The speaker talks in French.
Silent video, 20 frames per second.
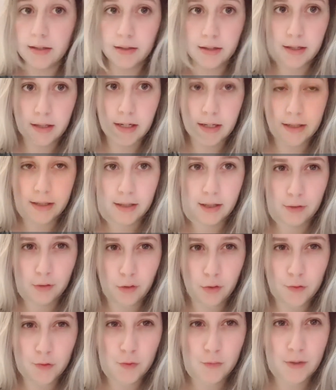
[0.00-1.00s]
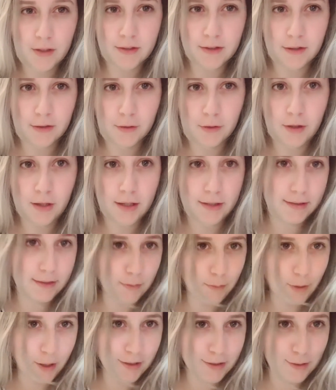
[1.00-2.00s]
Il est 4h du matin et c'est
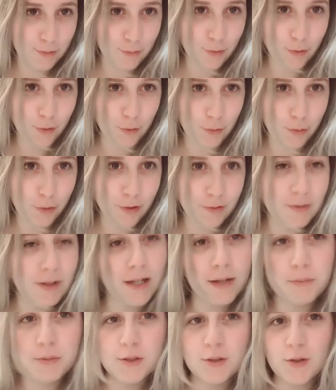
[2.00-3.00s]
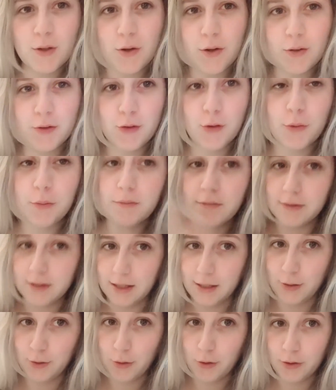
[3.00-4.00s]
parti pour le premier épisode
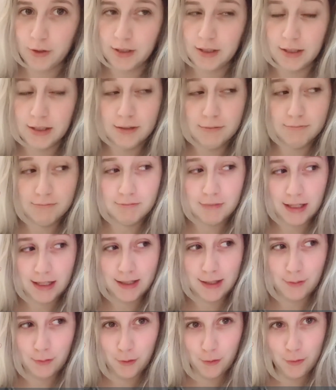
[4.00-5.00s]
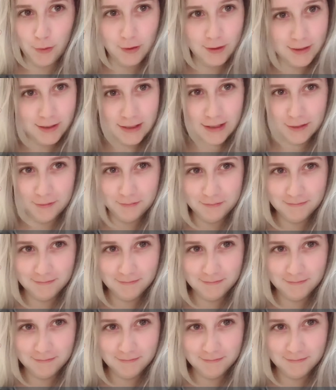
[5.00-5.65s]
des corgis et des bubble tea.